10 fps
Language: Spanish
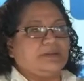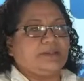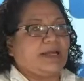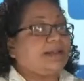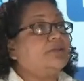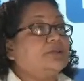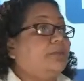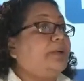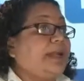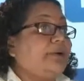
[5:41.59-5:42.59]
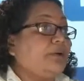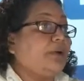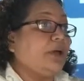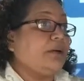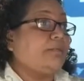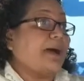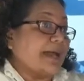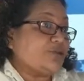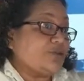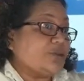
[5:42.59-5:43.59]
tarde o temprano va
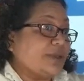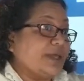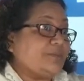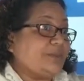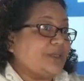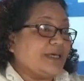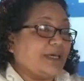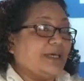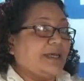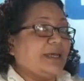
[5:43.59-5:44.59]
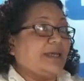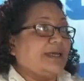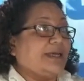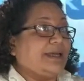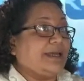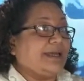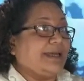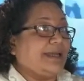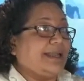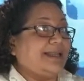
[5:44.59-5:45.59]
a suceder porque
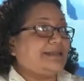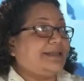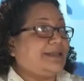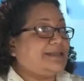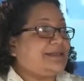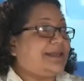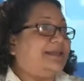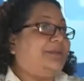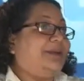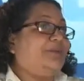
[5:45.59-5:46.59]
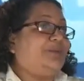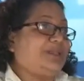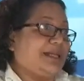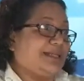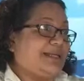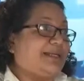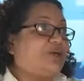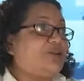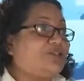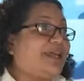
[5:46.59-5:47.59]
es la tendencia a nivel mundial de
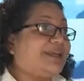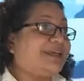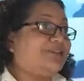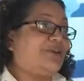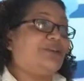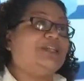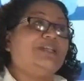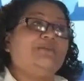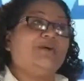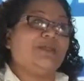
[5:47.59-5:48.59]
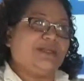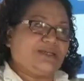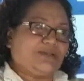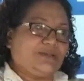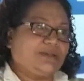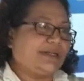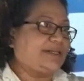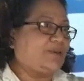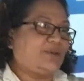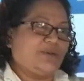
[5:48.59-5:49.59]
reconocer que todos tenemos derecho, tal
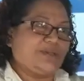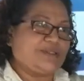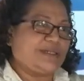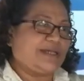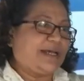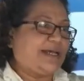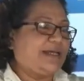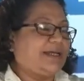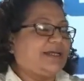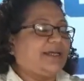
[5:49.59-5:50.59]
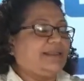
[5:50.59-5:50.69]
como como lo dice la eh,